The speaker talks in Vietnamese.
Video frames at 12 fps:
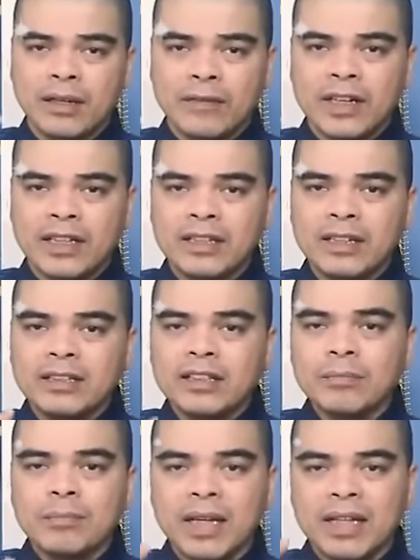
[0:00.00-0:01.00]
và những cái
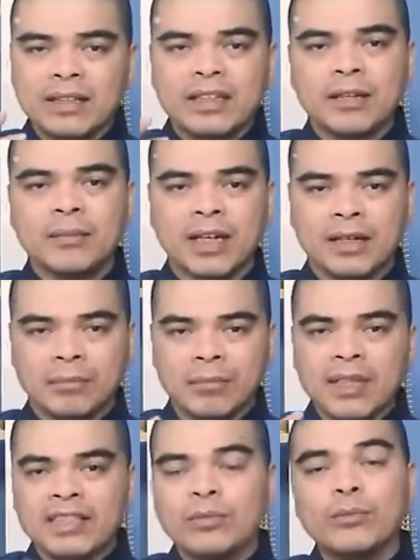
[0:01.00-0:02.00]
sức mạnh tiềm ẩn
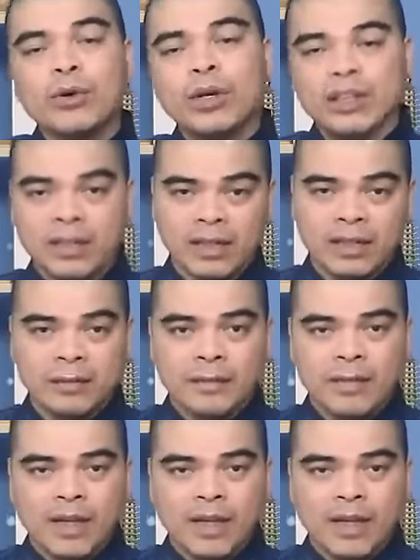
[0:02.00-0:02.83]
bên trong mỗi con người.